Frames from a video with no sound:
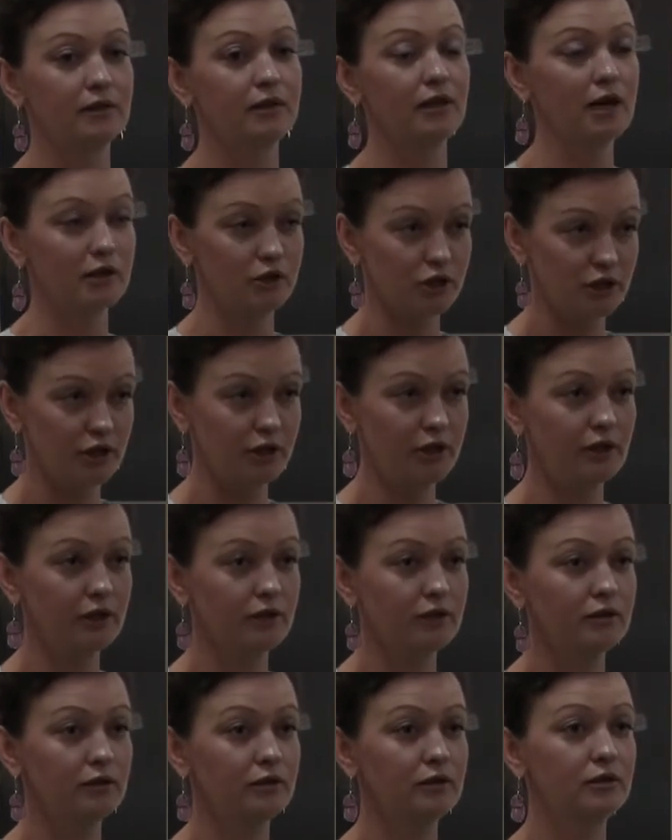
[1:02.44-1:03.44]

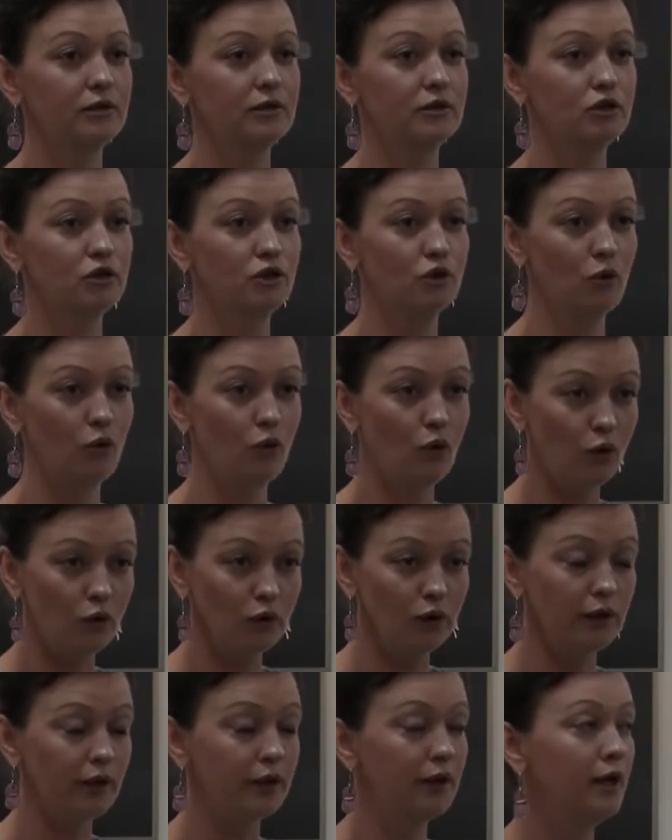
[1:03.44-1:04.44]
нашей
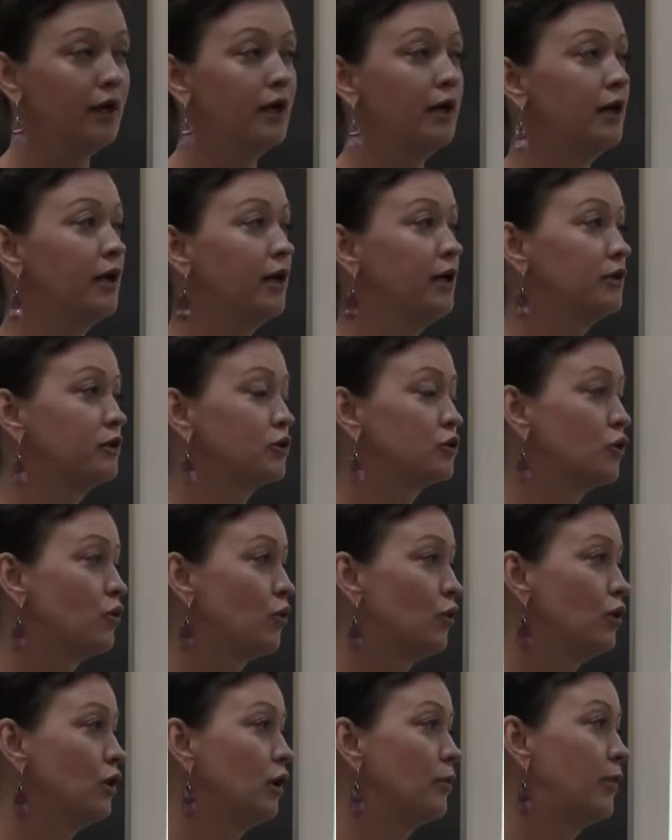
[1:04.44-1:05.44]
школы, это
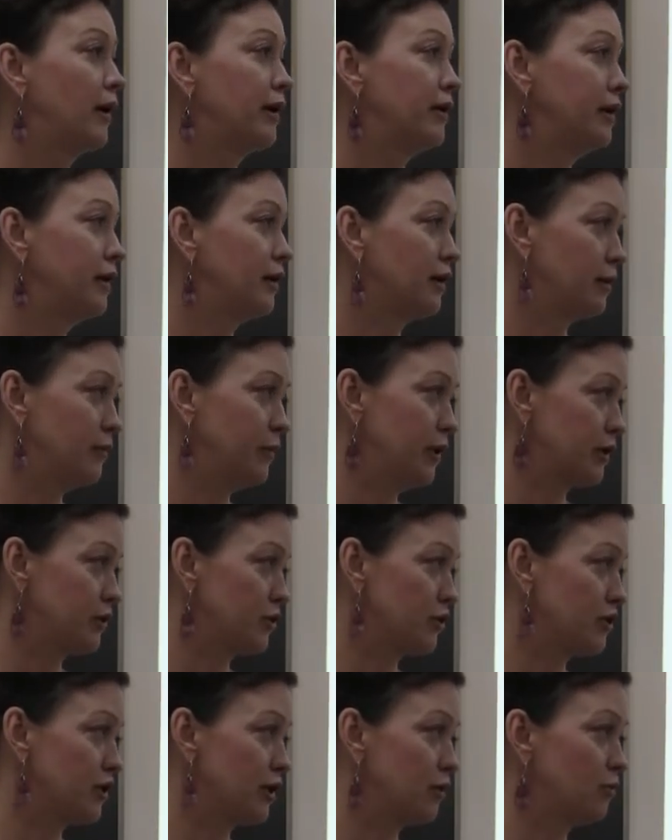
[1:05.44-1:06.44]
школа по
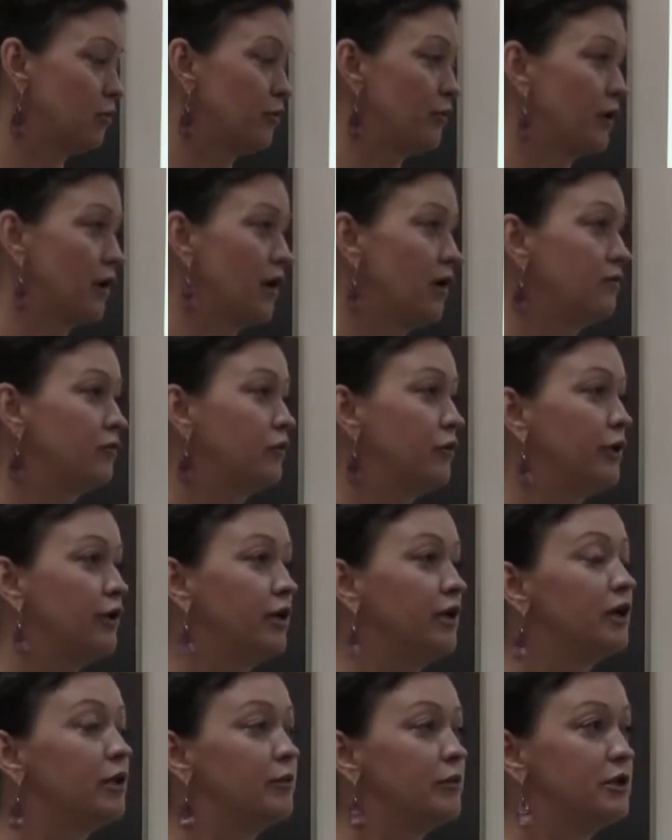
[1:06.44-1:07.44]
некоммерческому праву,
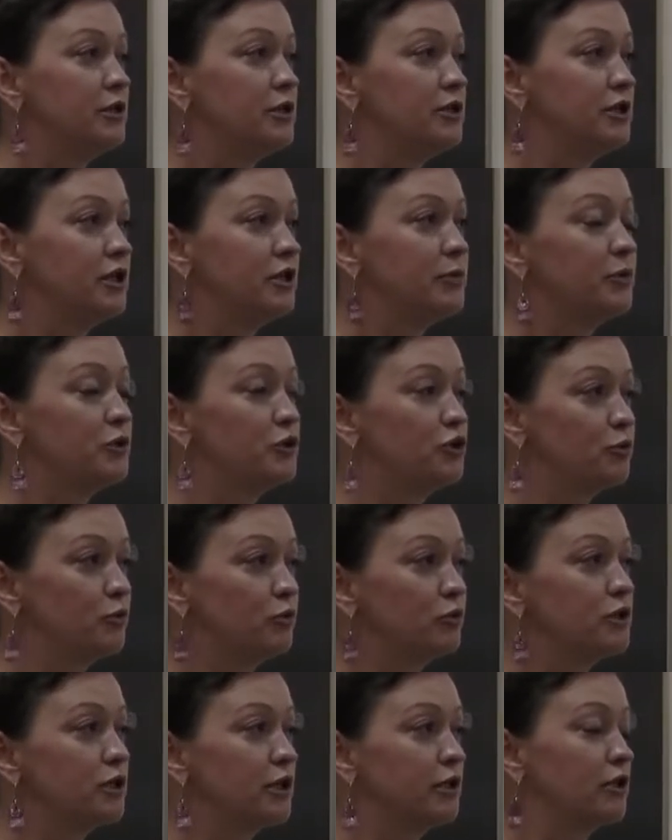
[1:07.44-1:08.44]
и объяснить,
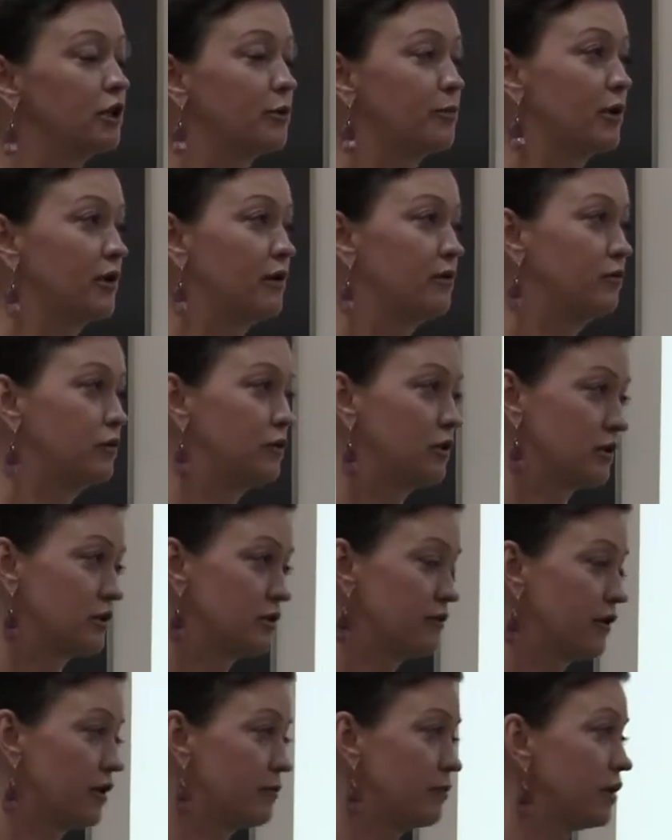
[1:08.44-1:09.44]
почему Центр правовой
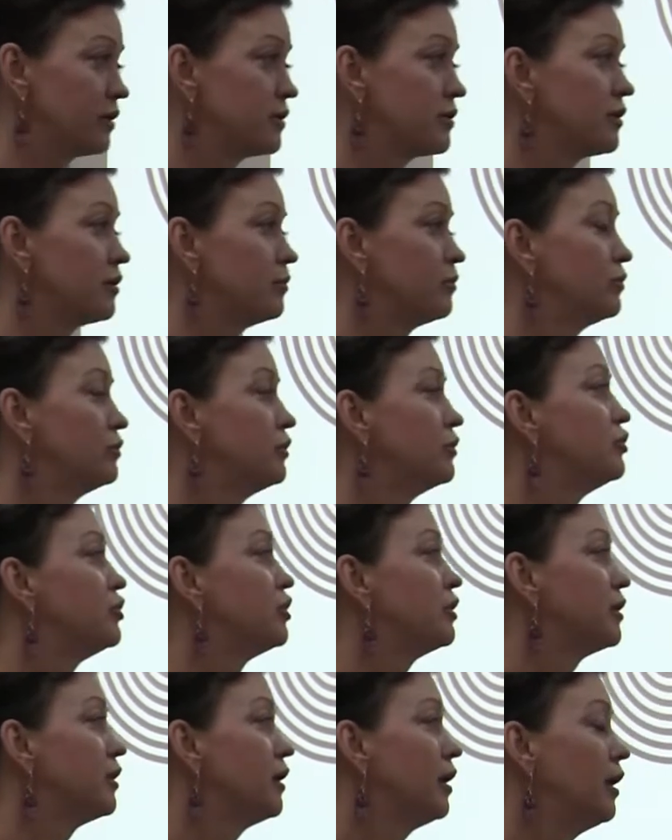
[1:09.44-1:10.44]
трансформации,
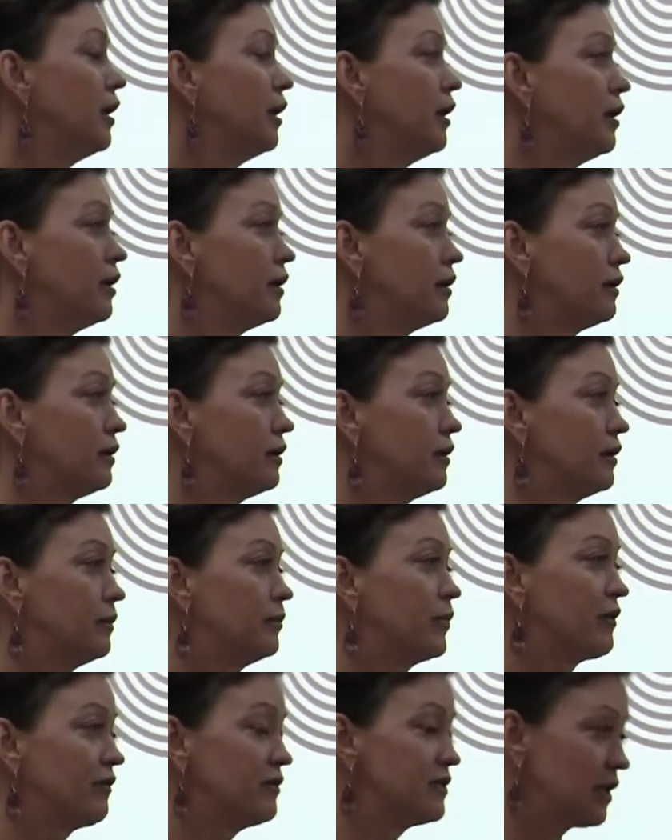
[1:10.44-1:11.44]
будучи э,
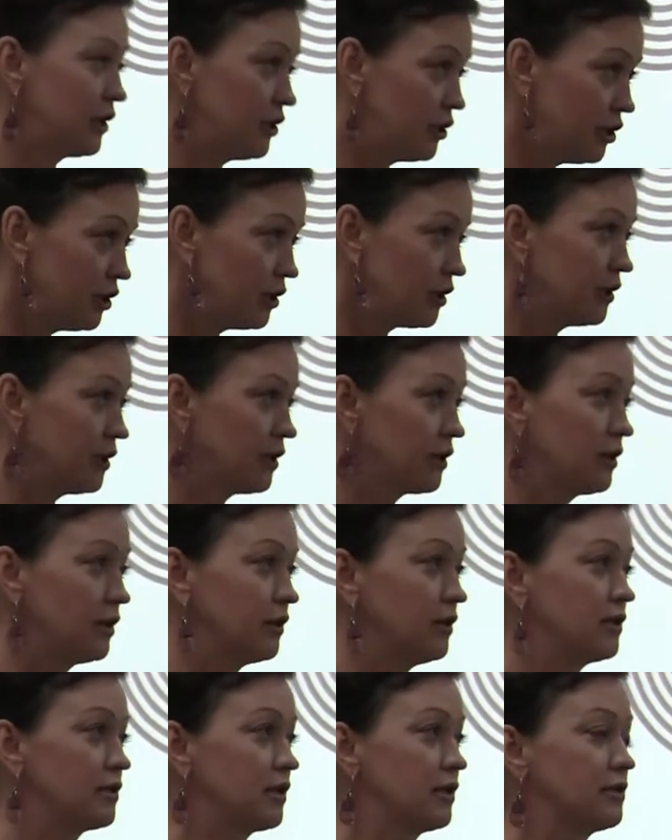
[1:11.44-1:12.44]
правозащитной
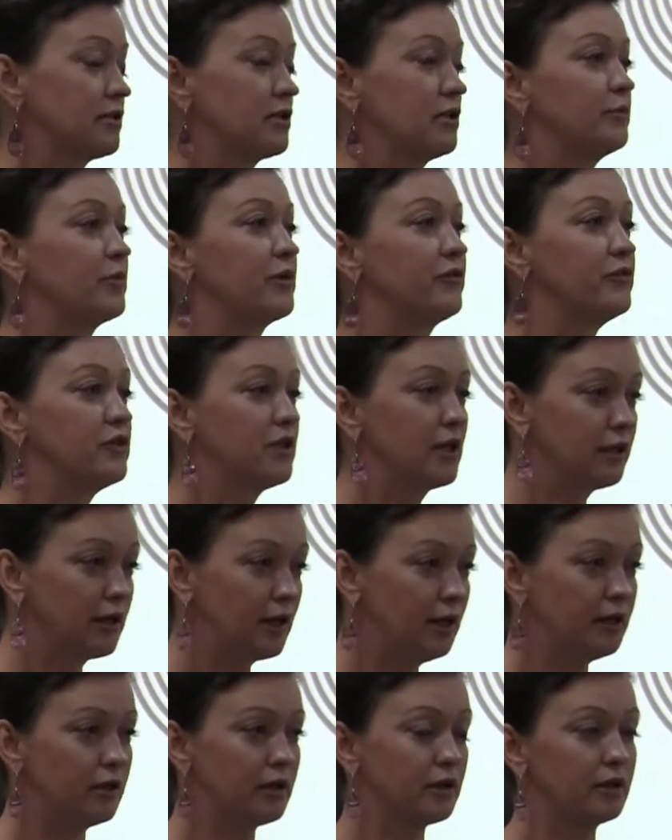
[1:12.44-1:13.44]
организацией,
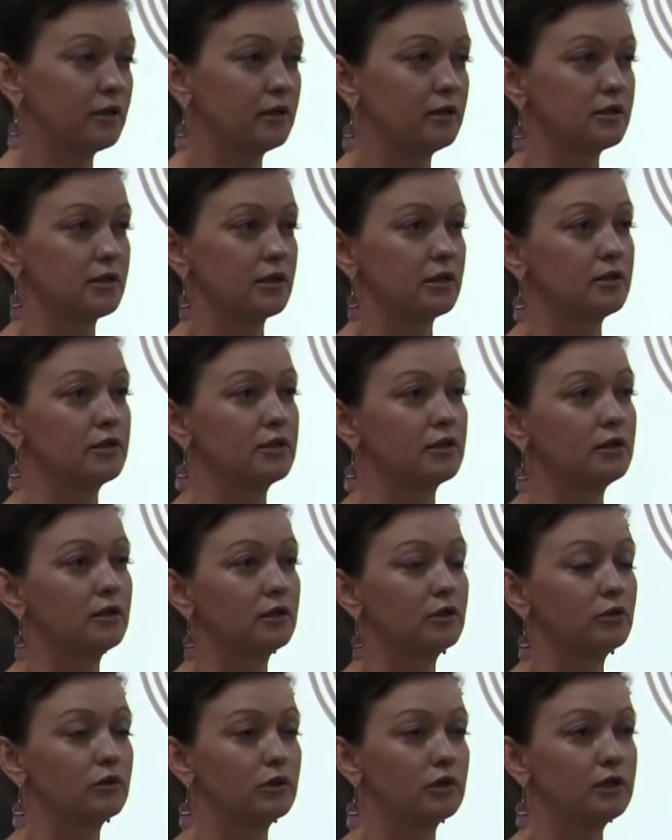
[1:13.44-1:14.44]
профессиональной организацией,
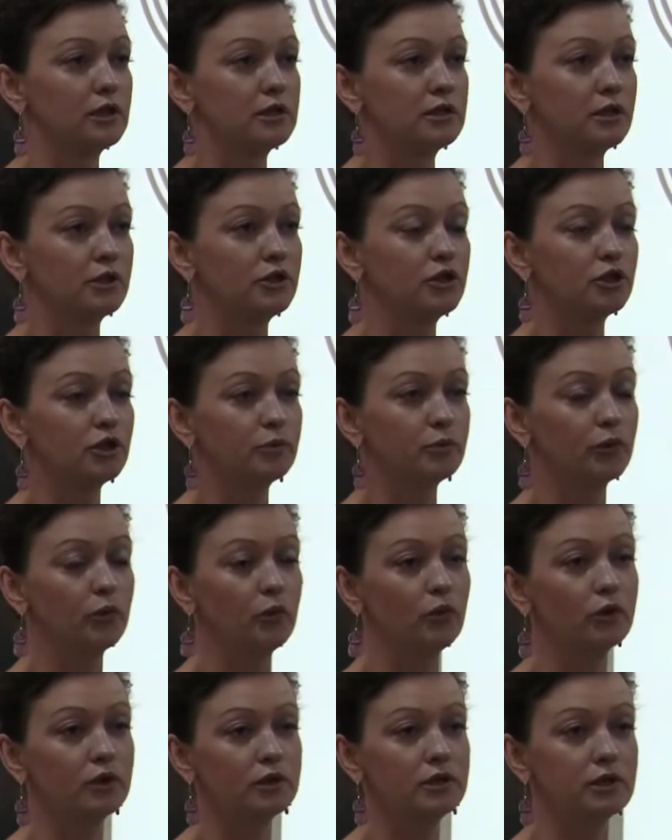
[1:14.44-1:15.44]
которая достаточно
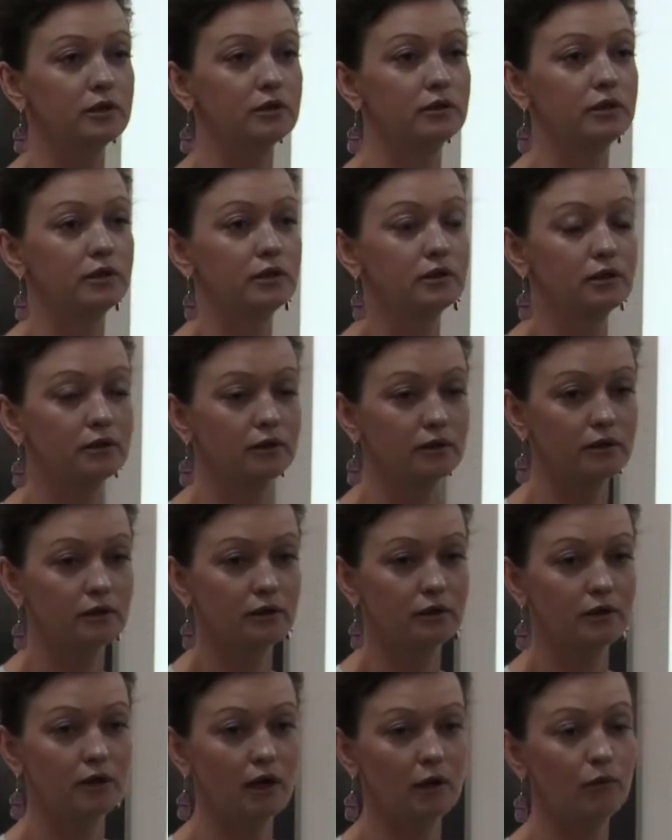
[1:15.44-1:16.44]
много делает
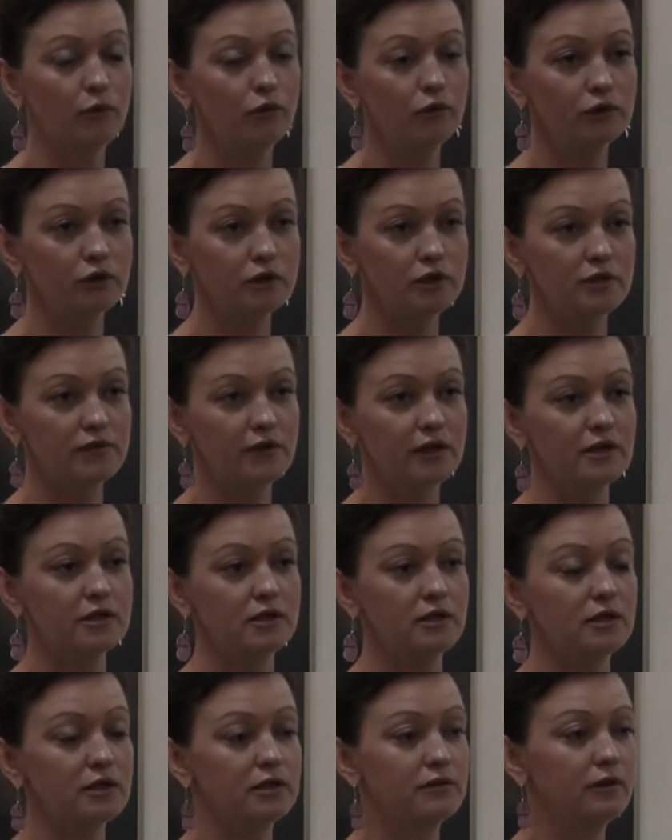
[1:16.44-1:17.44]
э, работы,
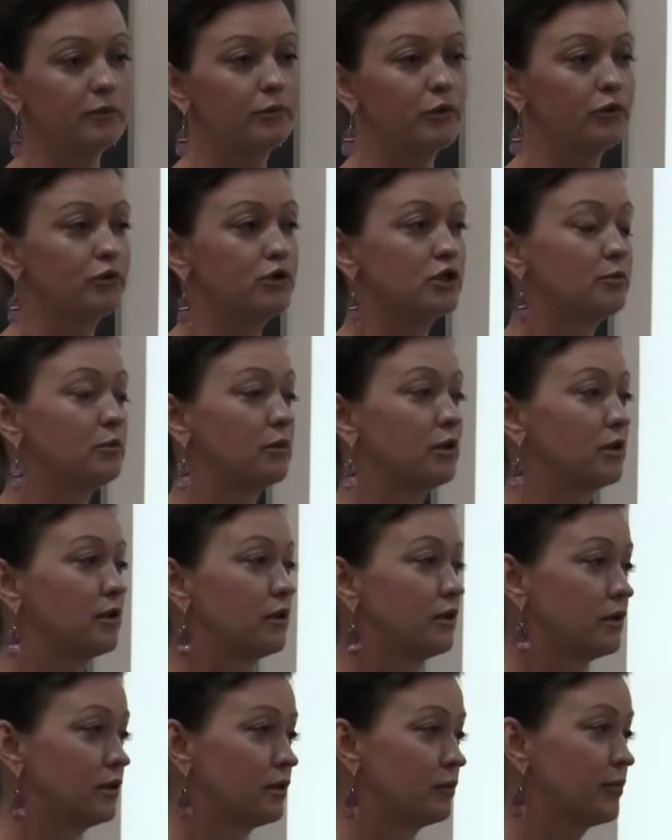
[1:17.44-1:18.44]
связанные с вопросами
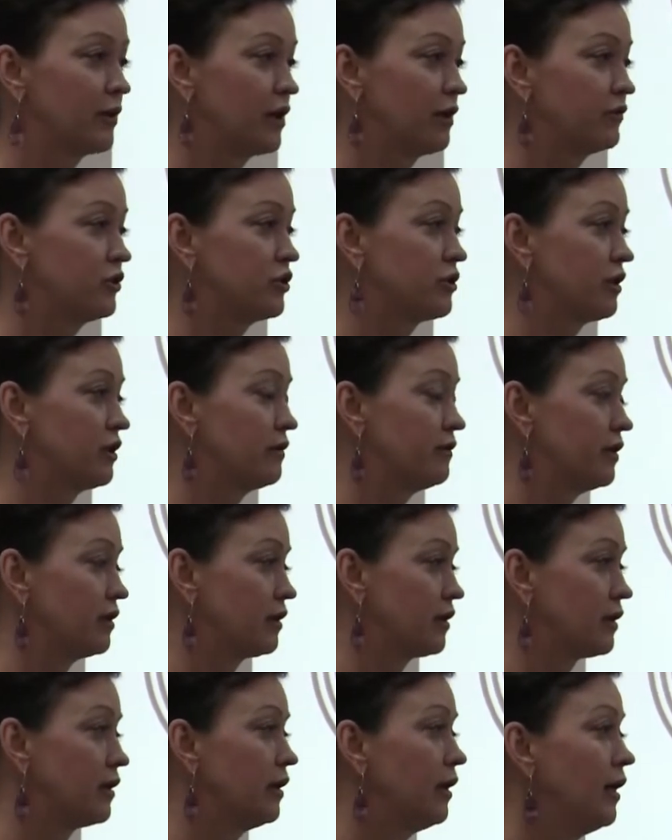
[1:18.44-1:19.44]
э, прав
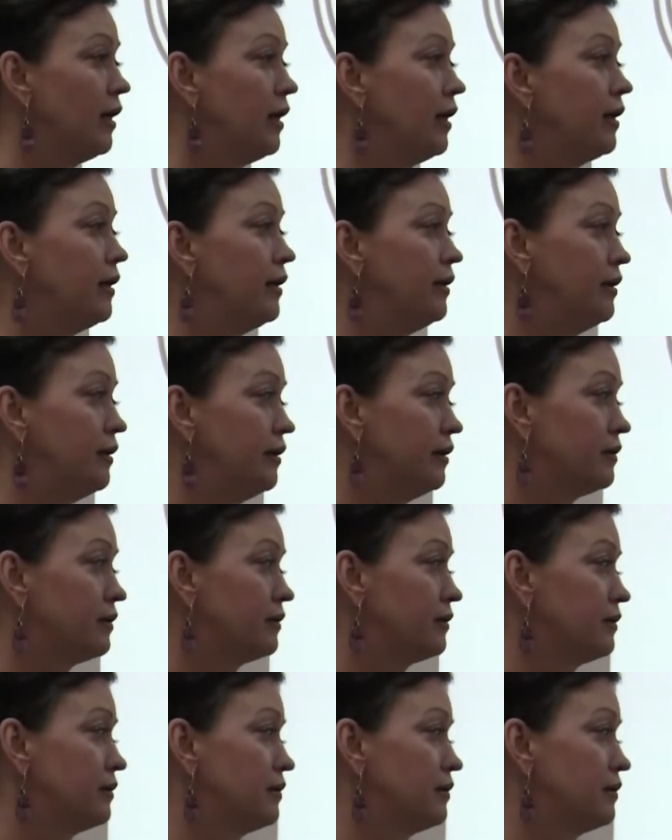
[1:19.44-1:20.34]
человека и